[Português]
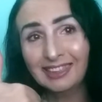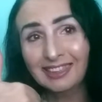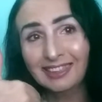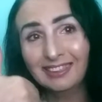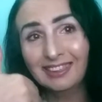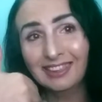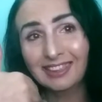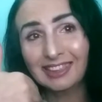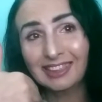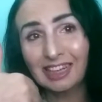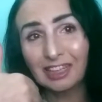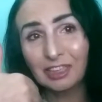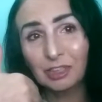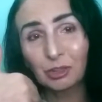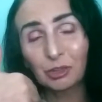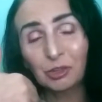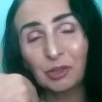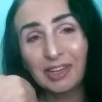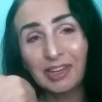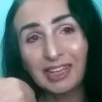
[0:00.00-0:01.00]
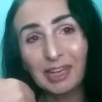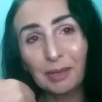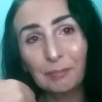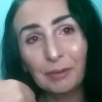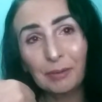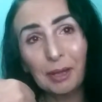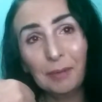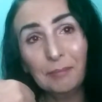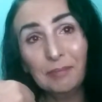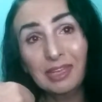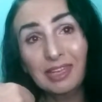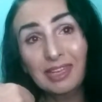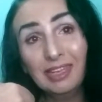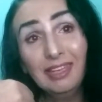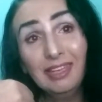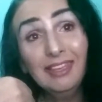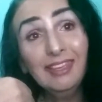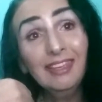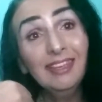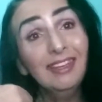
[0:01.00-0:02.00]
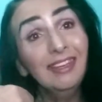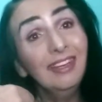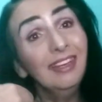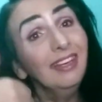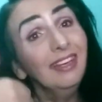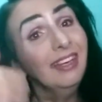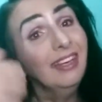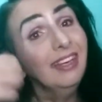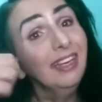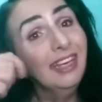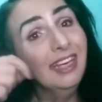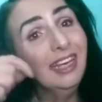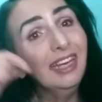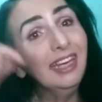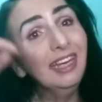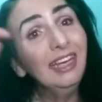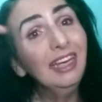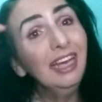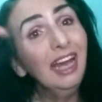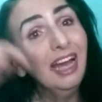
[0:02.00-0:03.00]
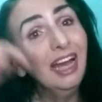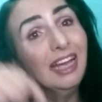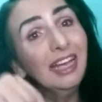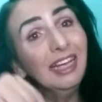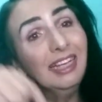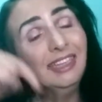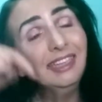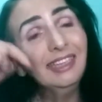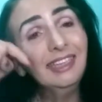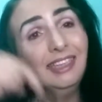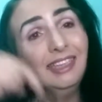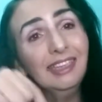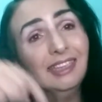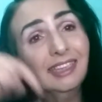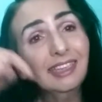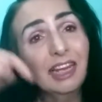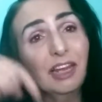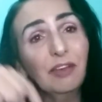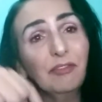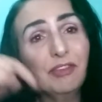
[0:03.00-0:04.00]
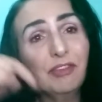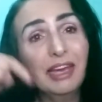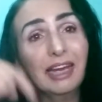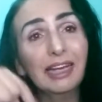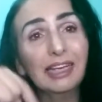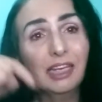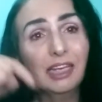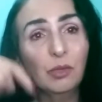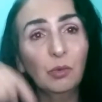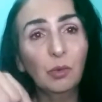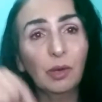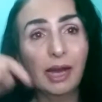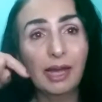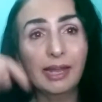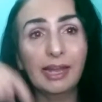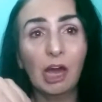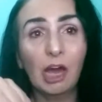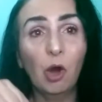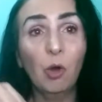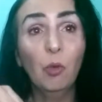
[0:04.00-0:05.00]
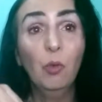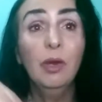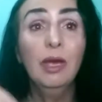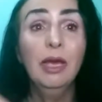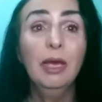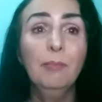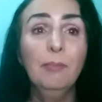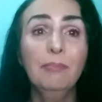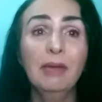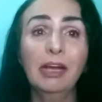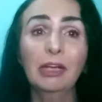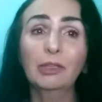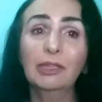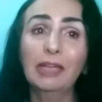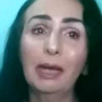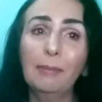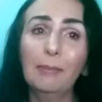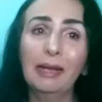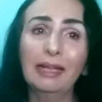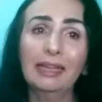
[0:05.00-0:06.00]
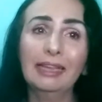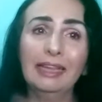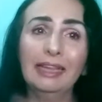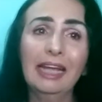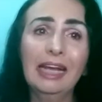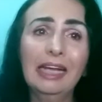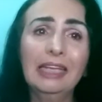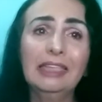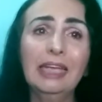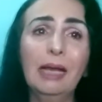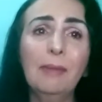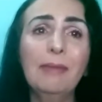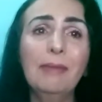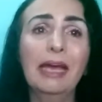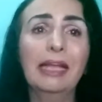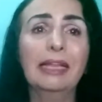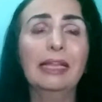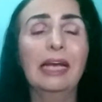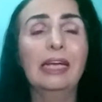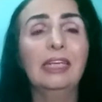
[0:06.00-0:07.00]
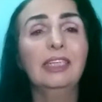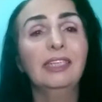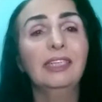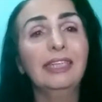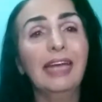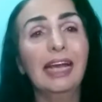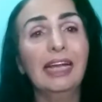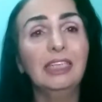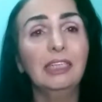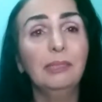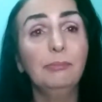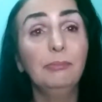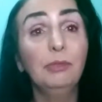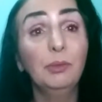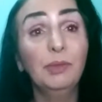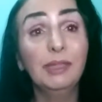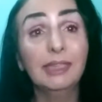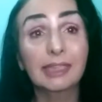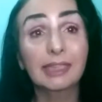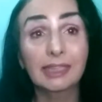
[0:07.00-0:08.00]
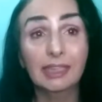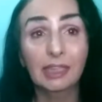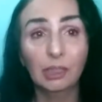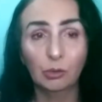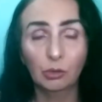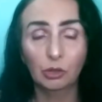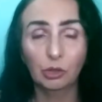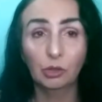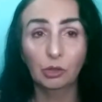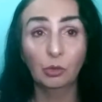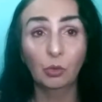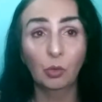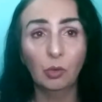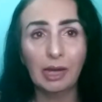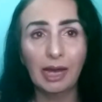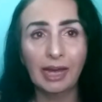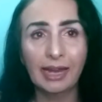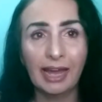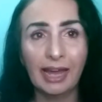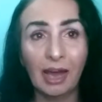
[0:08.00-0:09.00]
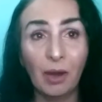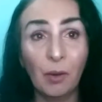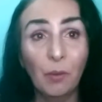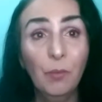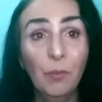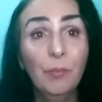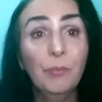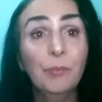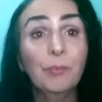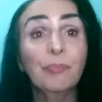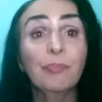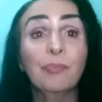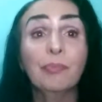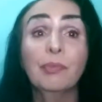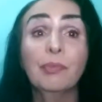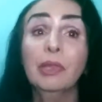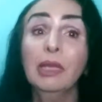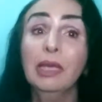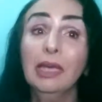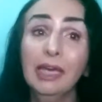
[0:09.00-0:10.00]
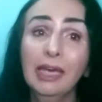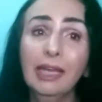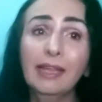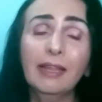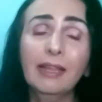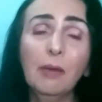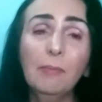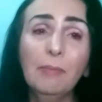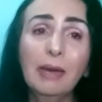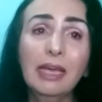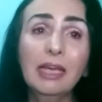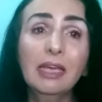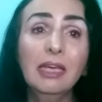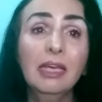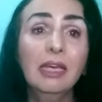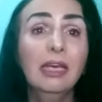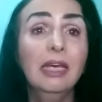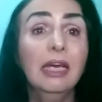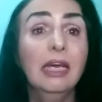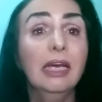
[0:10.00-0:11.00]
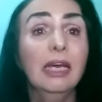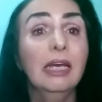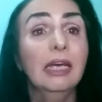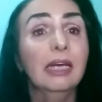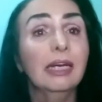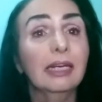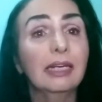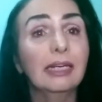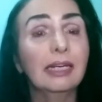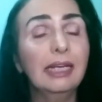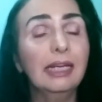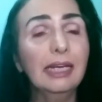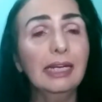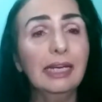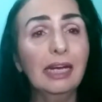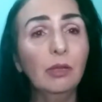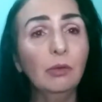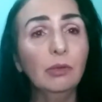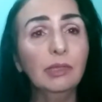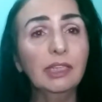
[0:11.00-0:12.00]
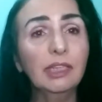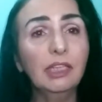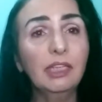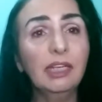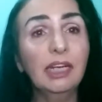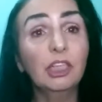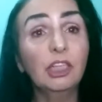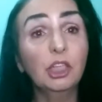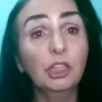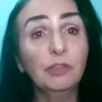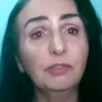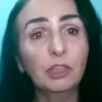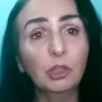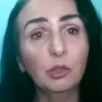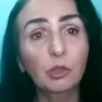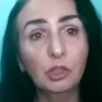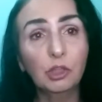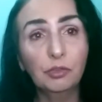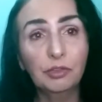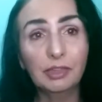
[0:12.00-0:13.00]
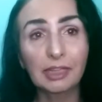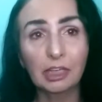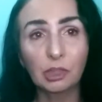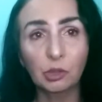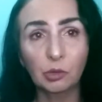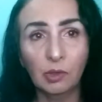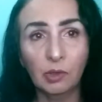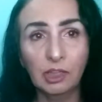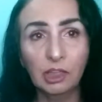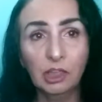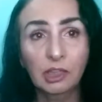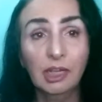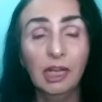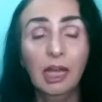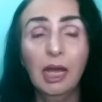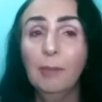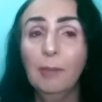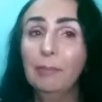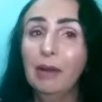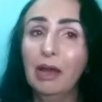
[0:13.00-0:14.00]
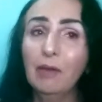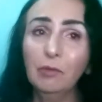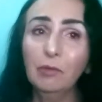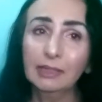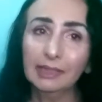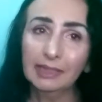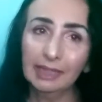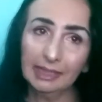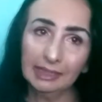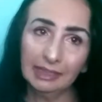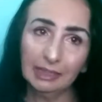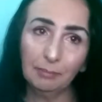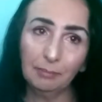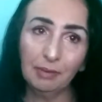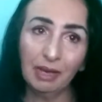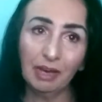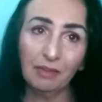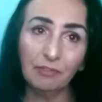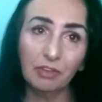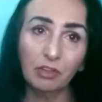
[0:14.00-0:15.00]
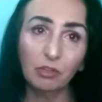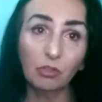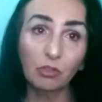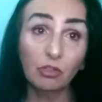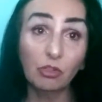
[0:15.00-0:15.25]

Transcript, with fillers: deixar seu joinha para mim e, e se inscrever aqui no canal, me ajudar a bater essa meta aí de 10 mil inscritos no canal. E também clica no sininho, ativa as notificações para você receber avisos de